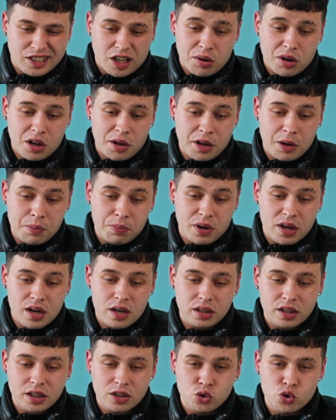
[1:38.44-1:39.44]
Tamamen
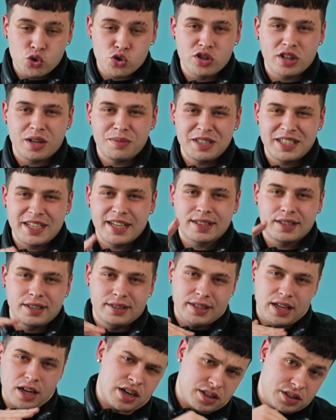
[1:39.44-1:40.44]
paraların tsunami
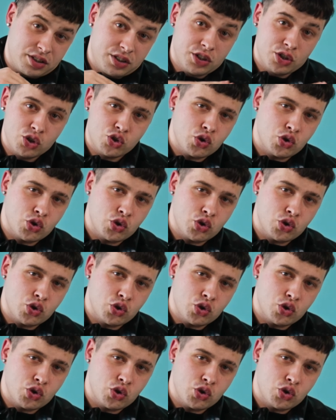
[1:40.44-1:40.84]
şeklinde aktığını